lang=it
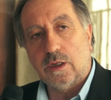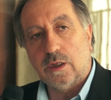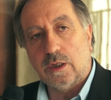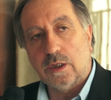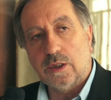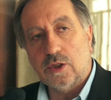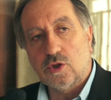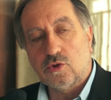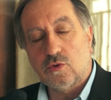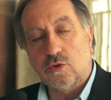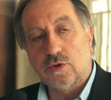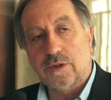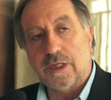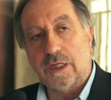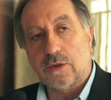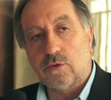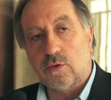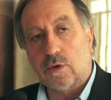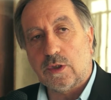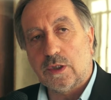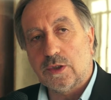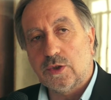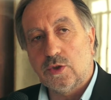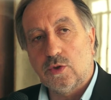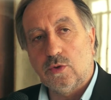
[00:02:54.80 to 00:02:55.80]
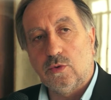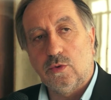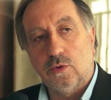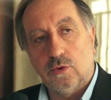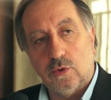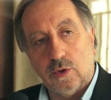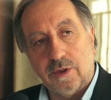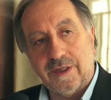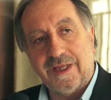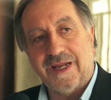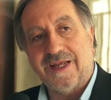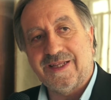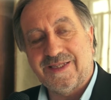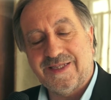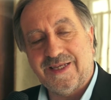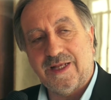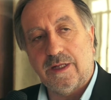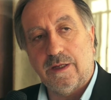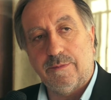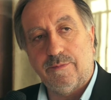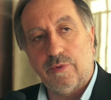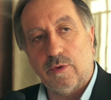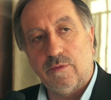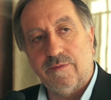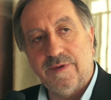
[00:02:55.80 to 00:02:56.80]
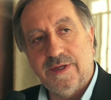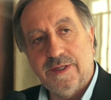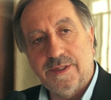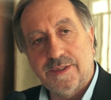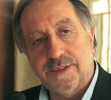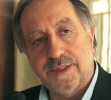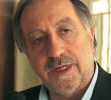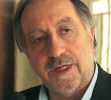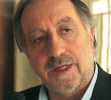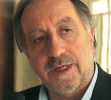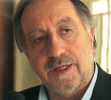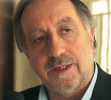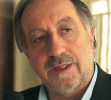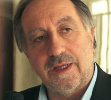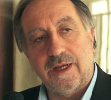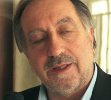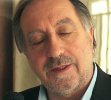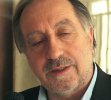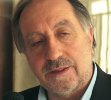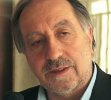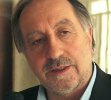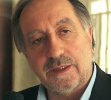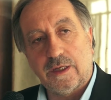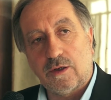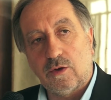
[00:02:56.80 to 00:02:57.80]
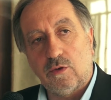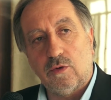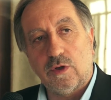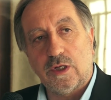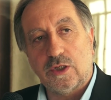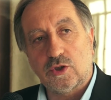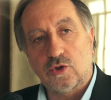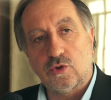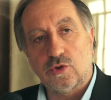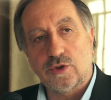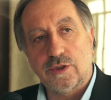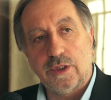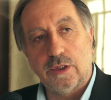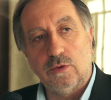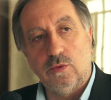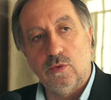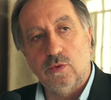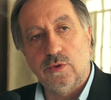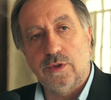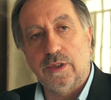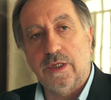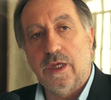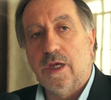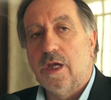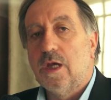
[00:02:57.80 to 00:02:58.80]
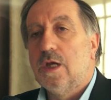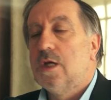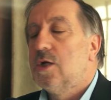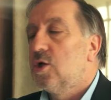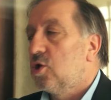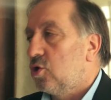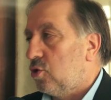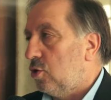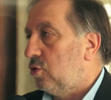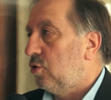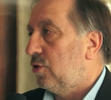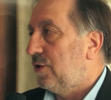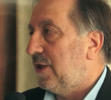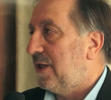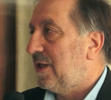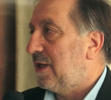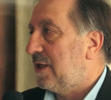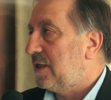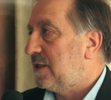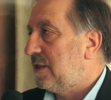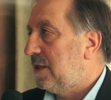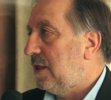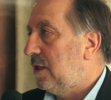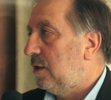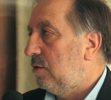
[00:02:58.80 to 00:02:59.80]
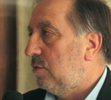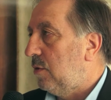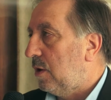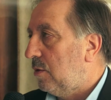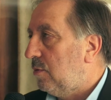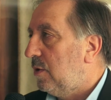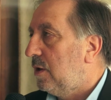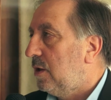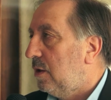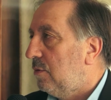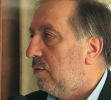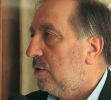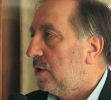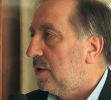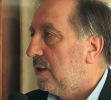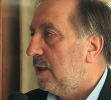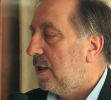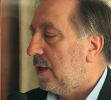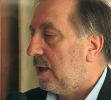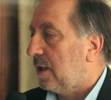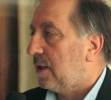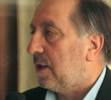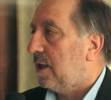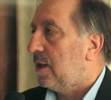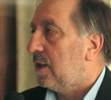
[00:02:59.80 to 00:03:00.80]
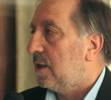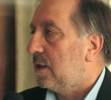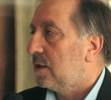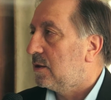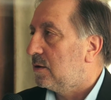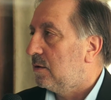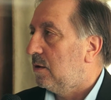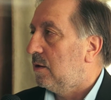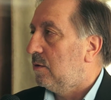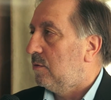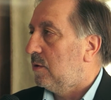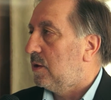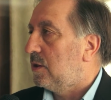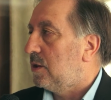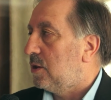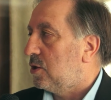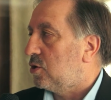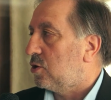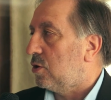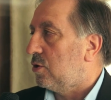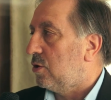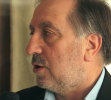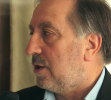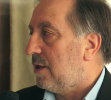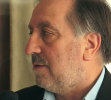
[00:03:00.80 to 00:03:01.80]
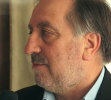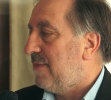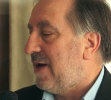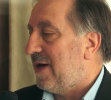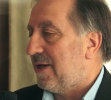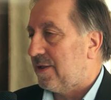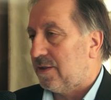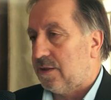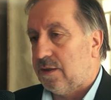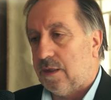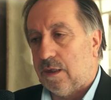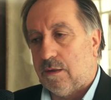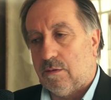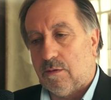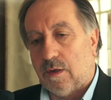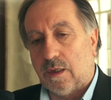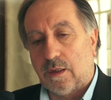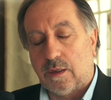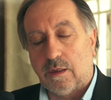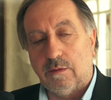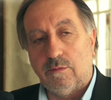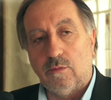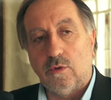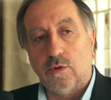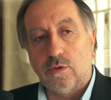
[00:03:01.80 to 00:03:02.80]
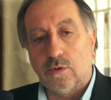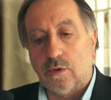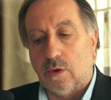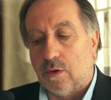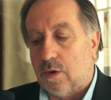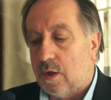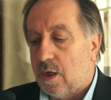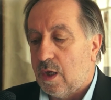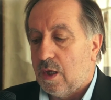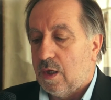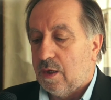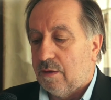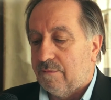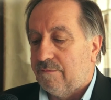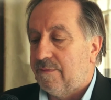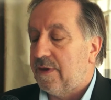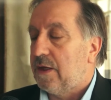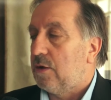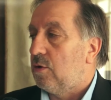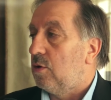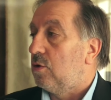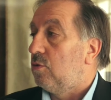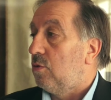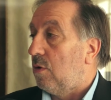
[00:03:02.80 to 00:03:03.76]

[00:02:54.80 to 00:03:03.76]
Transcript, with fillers: risultato raggiunto grazie alla provincia che si è ancora sostenuti, sono dei residui, quindi vuol dire che i residui si sono rimasti, in qualche modo vengono vengono